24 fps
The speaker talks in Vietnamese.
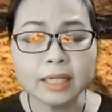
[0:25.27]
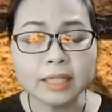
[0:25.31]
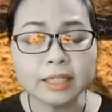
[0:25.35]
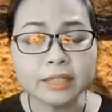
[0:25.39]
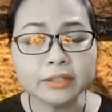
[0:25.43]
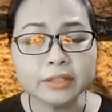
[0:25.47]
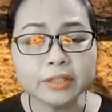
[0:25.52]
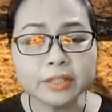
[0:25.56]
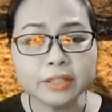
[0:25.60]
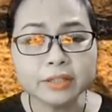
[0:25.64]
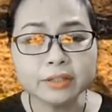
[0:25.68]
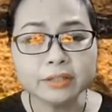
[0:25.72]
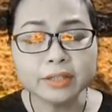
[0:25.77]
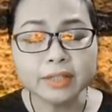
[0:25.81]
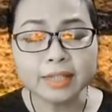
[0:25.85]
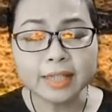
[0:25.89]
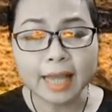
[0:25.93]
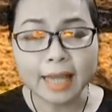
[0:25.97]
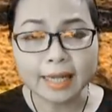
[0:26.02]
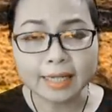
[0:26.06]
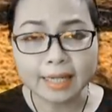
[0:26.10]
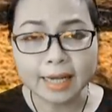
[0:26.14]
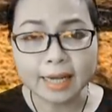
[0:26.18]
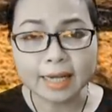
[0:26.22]
người xưa
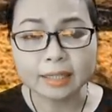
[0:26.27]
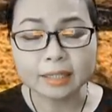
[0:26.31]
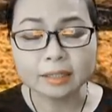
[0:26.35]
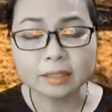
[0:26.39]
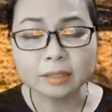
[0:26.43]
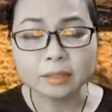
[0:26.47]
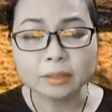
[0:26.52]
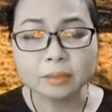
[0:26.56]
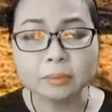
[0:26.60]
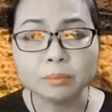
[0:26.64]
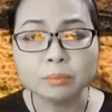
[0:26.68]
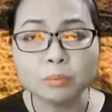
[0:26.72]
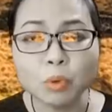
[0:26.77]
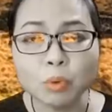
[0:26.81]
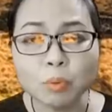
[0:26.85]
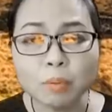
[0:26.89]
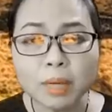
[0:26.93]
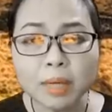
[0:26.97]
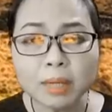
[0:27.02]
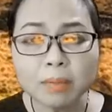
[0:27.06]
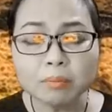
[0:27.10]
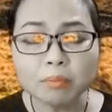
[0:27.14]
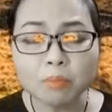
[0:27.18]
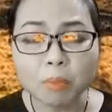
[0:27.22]
dạy rằng muốn
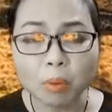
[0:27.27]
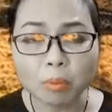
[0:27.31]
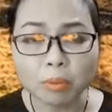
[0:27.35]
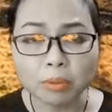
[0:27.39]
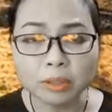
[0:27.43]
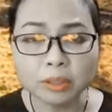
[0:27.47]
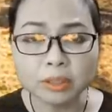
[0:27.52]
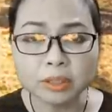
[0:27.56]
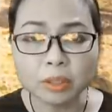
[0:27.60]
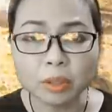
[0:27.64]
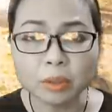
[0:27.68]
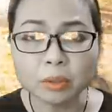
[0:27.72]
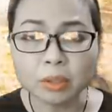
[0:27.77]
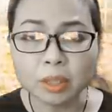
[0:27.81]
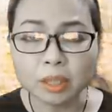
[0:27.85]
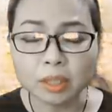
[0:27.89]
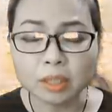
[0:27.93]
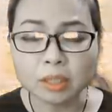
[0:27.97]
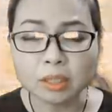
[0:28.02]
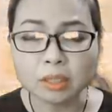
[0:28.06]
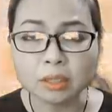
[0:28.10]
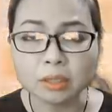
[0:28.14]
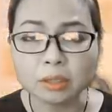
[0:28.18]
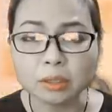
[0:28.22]
biết một người có
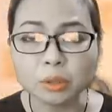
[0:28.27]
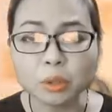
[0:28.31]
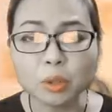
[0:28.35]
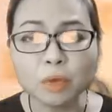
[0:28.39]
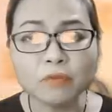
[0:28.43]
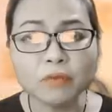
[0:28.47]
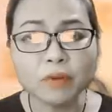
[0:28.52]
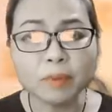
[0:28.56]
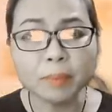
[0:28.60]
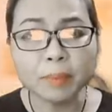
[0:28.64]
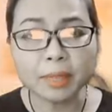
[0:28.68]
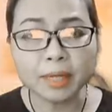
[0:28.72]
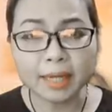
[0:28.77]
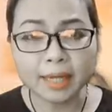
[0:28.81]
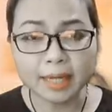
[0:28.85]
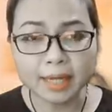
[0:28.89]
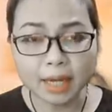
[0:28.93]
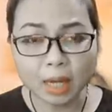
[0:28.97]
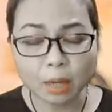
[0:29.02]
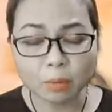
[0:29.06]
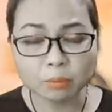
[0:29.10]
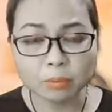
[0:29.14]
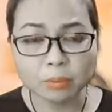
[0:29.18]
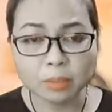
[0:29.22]
thật sự tốt với mình hay
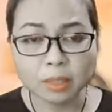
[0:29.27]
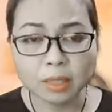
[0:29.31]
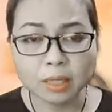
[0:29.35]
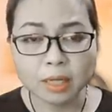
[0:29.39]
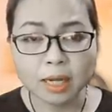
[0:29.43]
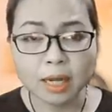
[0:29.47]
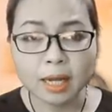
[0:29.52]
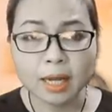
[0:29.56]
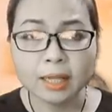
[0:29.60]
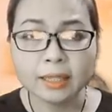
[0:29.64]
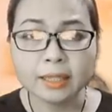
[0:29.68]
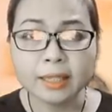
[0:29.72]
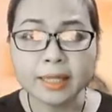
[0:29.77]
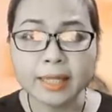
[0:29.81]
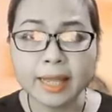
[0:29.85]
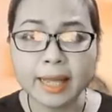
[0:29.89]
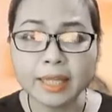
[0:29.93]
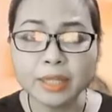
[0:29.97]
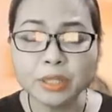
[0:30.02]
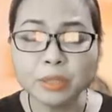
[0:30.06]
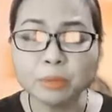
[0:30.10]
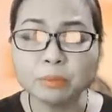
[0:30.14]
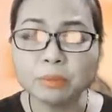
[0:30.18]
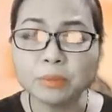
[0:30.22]
không thì
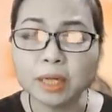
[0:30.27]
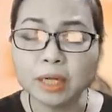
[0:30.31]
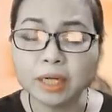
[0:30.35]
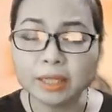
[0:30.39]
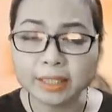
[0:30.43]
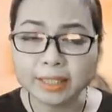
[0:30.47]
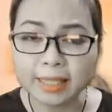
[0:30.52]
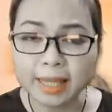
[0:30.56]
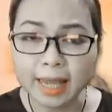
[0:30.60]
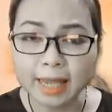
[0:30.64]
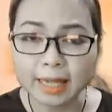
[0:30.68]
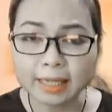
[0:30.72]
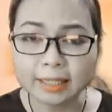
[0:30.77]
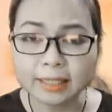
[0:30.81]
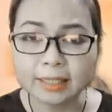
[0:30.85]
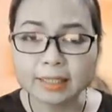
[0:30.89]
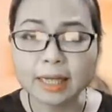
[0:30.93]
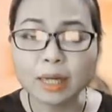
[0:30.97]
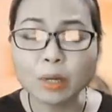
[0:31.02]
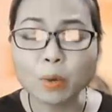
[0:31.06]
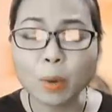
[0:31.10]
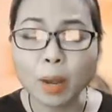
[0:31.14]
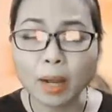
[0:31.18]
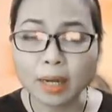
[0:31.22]
hãy dùng thời gian
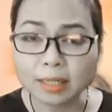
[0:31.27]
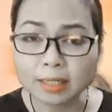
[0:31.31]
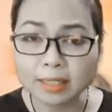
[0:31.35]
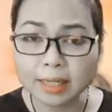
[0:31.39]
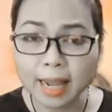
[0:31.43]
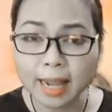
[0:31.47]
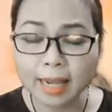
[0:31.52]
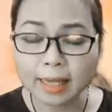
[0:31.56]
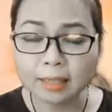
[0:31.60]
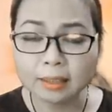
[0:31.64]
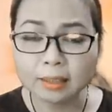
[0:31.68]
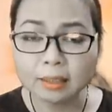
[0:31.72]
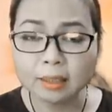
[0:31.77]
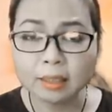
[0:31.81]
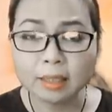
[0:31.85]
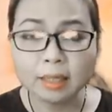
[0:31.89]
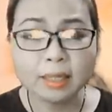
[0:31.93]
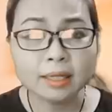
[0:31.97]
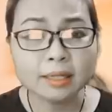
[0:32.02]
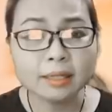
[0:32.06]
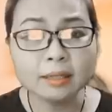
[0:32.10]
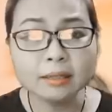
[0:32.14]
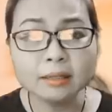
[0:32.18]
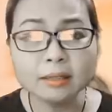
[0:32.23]
để quan sát
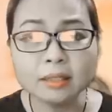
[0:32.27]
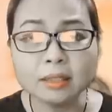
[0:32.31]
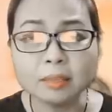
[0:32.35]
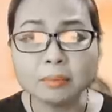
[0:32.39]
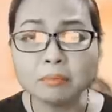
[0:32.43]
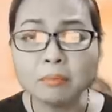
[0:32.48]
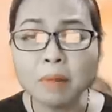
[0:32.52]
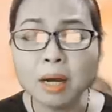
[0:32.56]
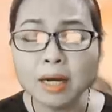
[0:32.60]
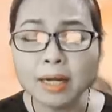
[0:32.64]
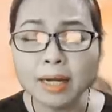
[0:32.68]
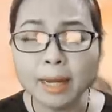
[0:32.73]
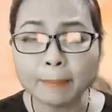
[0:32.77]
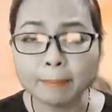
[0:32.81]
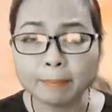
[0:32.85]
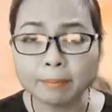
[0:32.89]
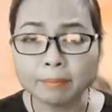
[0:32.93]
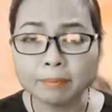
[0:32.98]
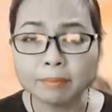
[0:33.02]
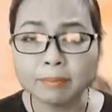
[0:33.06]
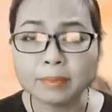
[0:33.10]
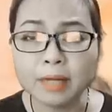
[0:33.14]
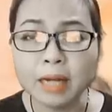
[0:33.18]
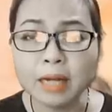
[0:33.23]
chứ đừng mới gặp
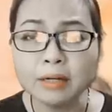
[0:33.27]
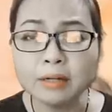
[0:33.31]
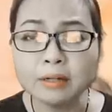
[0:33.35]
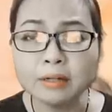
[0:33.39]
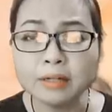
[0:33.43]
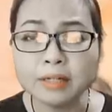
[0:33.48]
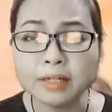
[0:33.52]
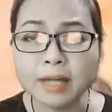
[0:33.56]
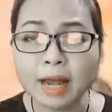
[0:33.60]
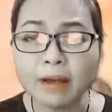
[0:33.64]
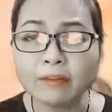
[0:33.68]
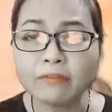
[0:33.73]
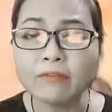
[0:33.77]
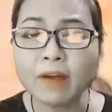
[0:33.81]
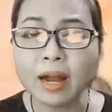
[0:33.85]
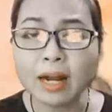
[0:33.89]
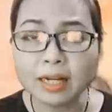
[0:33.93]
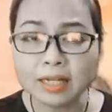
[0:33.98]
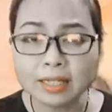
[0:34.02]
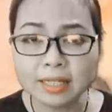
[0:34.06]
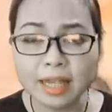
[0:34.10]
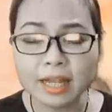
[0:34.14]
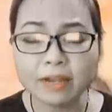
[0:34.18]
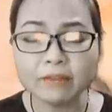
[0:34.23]
đã đưa ra phán
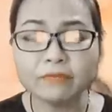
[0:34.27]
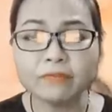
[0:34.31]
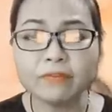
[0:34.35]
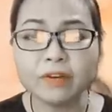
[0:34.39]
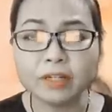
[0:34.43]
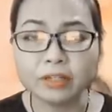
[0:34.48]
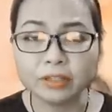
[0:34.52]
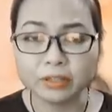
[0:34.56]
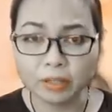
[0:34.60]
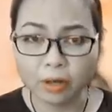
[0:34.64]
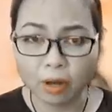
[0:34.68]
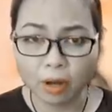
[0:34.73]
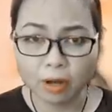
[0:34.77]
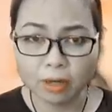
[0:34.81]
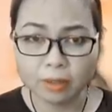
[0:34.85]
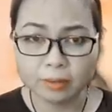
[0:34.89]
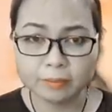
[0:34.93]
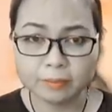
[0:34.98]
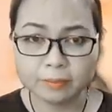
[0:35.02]
xét về người đó.